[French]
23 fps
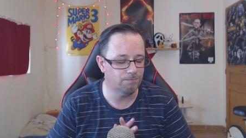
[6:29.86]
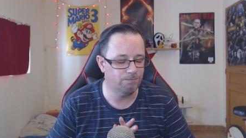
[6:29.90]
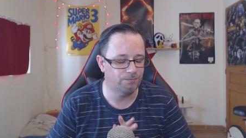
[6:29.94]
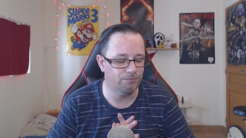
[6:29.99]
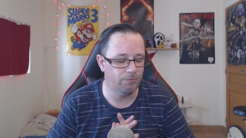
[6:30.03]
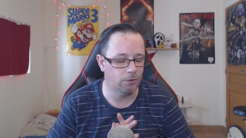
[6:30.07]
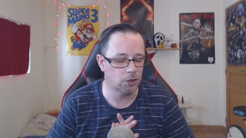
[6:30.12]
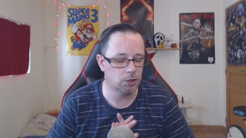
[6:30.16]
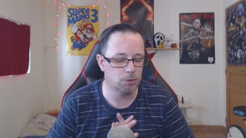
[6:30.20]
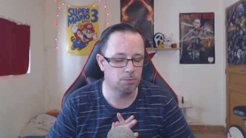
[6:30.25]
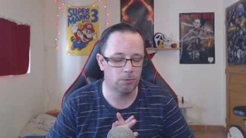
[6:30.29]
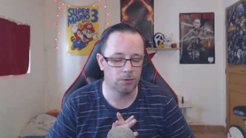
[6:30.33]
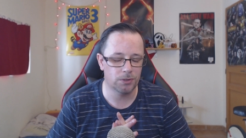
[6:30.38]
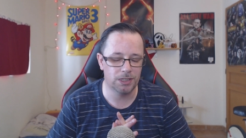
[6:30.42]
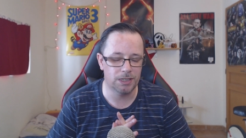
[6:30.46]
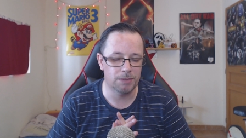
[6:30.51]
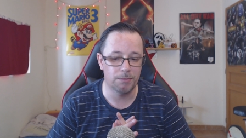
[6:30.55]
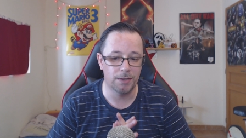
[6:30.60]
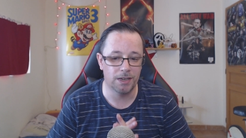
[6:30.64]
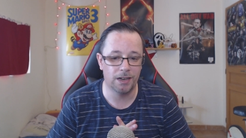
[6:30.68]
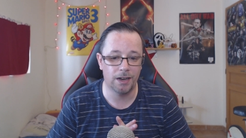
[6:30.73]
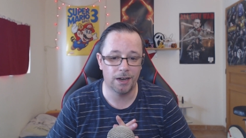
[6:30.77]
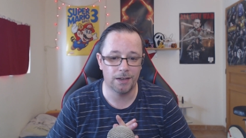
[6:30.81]
franchement
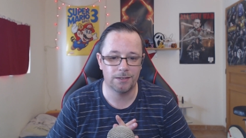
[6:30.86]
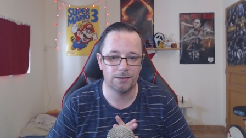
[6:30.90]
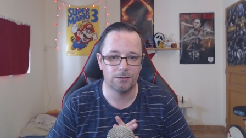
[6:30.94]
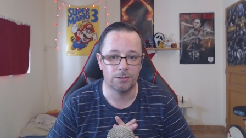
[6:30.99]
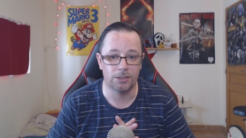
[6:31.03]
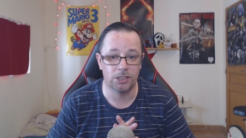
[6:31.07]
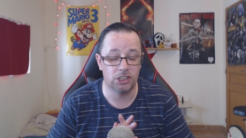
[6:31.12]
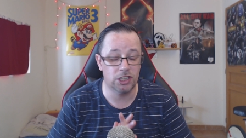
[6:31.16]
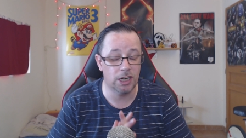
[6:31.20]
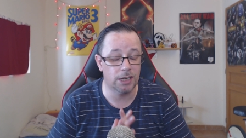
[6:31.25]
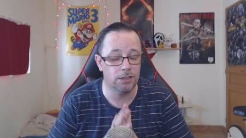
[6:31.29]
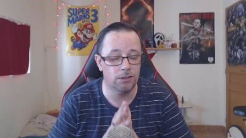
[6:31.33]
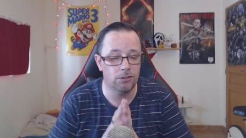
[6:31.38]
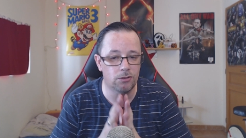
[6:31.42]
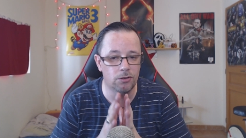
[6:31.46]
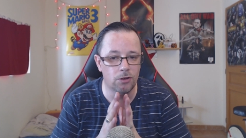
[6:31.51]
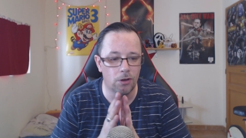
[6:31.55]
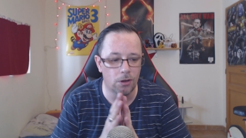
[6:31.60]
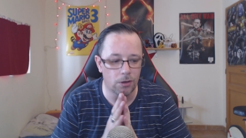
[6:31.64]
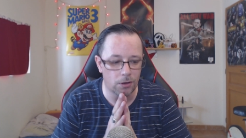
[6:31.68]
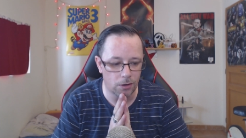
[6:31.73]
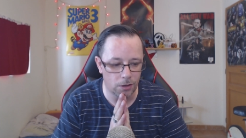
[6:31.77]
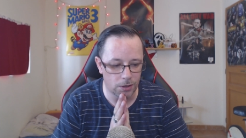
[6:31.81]
qui m'éclate quoi.
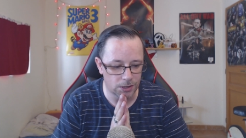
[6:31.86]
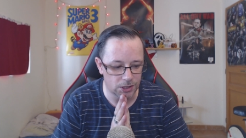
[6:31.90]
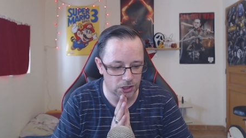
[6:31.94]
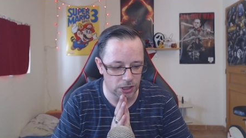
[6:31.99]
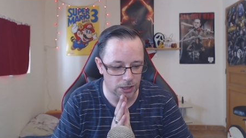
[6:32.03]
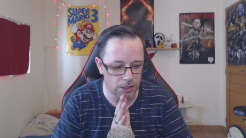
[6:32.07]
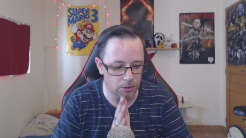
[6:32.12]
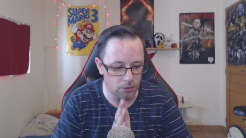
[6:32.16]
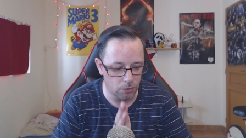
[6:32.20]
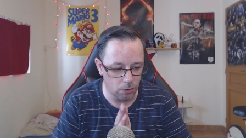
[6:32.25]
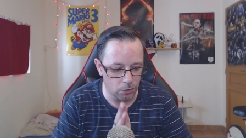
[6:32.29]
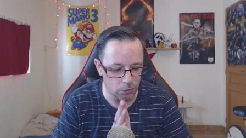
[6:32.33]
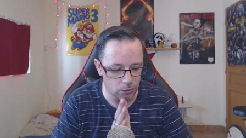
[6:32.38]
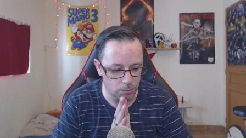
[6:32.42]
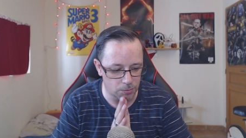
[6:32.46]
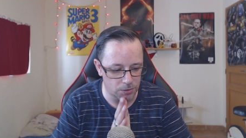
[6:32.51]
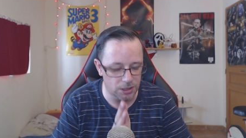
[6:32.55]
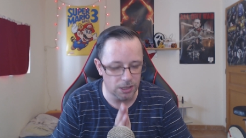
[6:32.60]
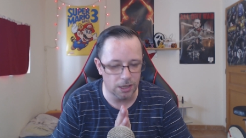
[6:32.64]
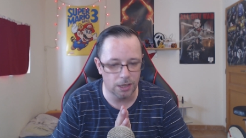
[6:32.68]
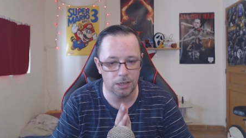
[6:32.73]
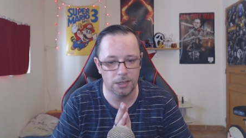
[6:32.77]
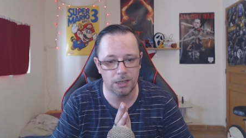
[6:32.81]
J'adore, j'adore ce
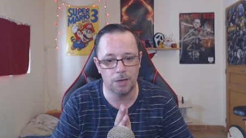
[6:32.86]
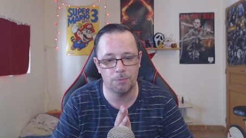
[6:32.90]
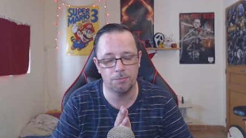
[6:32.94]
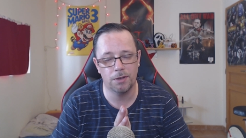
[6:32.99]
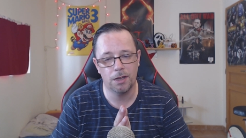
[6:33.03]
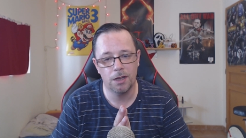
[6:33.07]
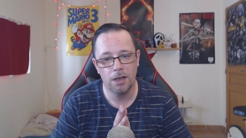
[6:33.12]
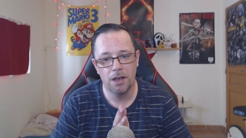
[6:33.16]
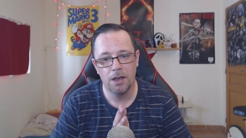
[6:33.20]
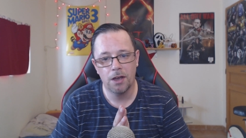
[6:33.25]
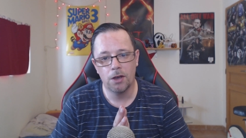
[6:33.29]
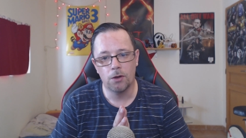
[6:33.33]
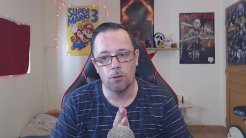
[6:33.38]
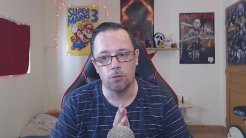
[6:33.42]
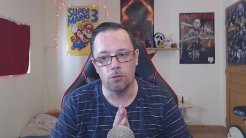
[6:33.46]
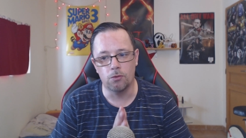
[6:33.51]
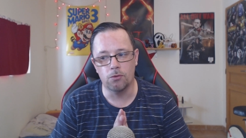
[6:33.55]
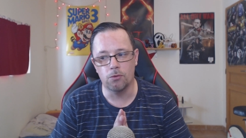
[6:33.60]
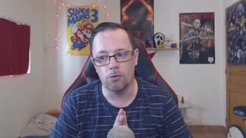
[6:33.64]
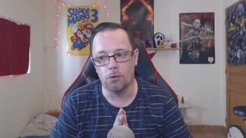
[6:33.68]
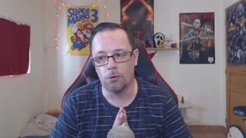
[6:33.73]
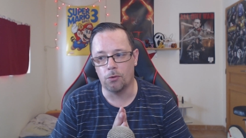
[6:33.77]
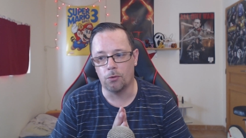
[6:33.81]
petit récap
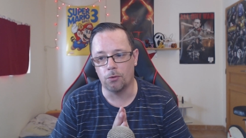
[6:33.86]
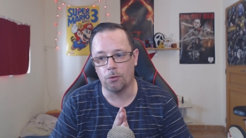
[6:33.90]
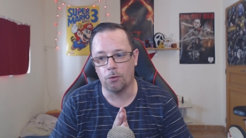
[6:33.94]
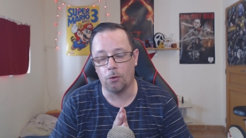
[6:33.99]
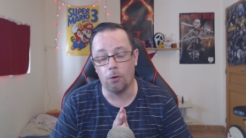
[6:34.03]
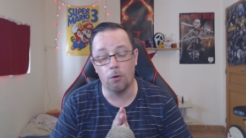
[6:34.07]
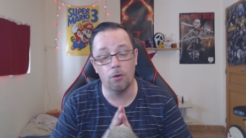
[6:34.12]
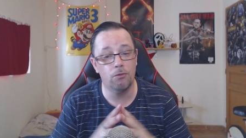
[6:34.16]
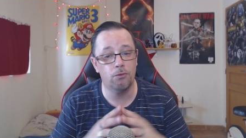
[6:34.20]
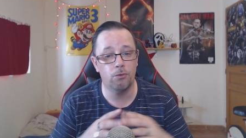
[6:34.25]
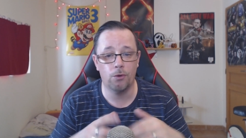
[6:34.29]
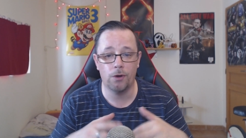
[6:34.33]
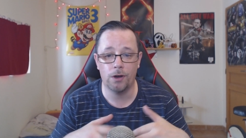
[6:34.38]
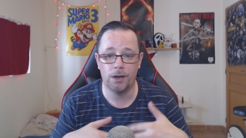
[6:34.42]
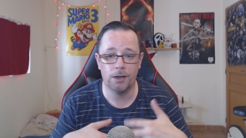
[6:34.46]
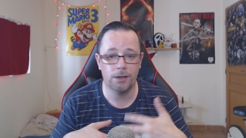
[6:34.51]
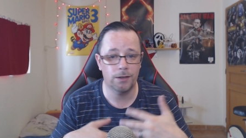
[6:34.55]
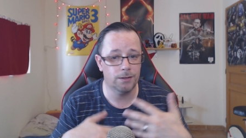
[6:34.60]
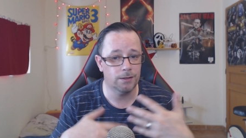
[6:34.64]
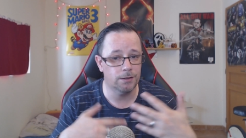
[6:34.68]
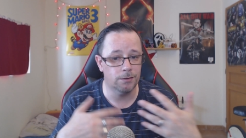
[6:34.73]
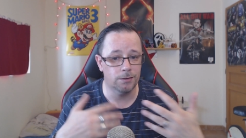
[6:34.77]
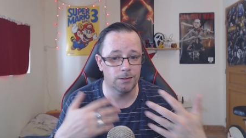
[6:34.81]
où on
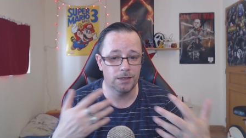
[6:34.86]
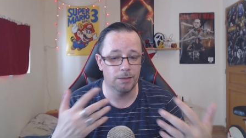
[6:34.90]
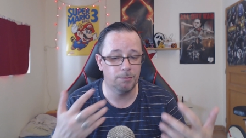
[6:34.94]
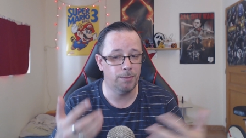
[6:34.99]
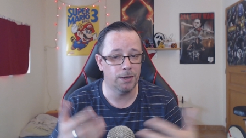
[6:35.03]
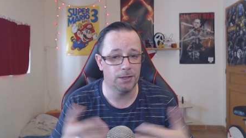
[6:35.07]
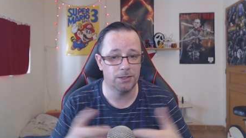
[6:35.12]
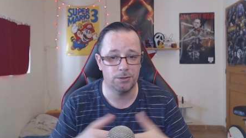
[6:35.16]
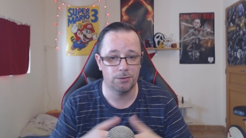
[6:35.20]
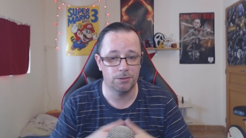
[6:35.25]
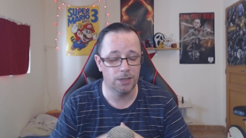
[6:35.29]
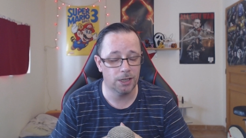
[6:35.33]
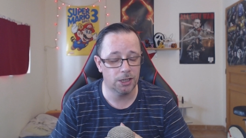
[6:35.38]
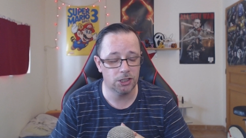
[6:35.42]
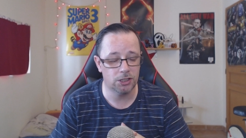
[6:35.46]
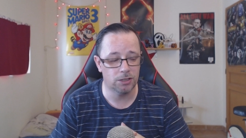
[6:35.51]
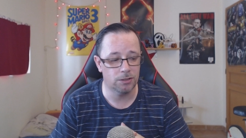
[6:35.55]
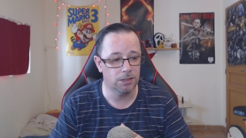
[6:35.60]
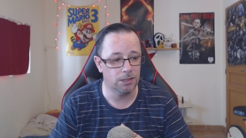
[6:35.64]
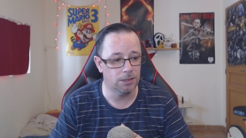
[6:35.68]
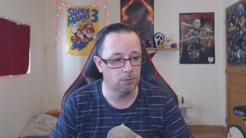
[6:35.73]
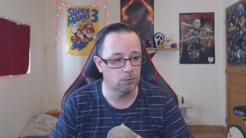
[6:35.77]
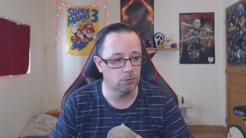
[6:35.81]
revoit euh, des
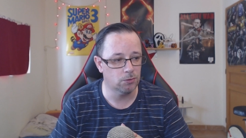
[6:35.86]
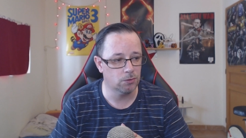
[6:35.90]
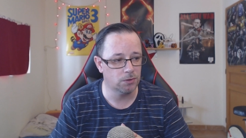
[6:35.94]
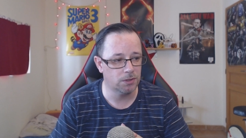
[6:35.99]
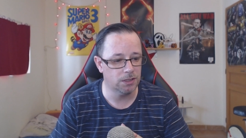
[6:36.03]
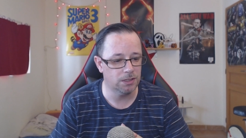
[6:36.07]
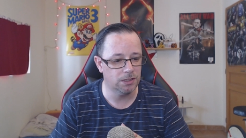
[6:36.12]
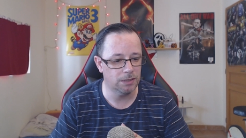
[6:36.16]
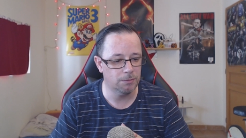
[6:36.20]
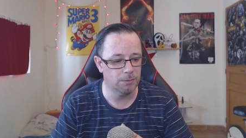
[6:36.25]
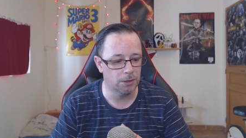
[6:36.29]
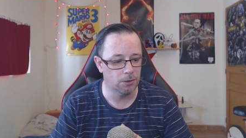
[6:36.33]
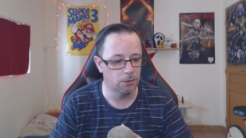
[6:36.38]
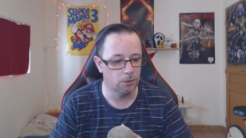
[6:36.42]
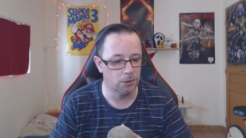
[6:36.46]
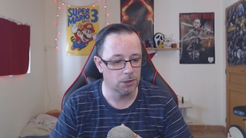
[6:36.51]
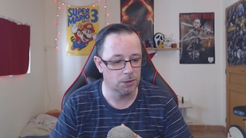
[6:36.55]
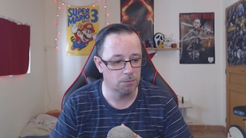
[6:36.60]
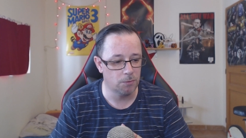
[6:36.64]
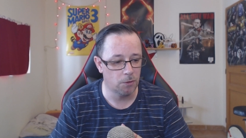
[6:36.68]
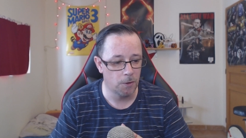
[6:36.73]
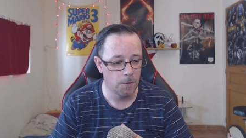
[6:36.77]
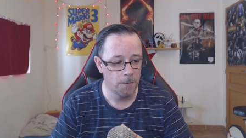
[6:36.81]
personnages qui nous ont quittés
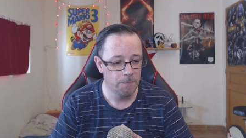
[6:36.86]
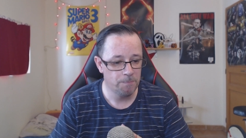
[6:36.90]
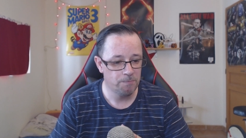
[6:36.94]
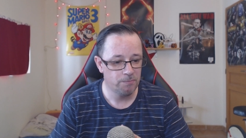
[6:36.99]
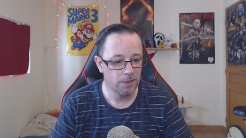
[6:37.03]
malheureusement,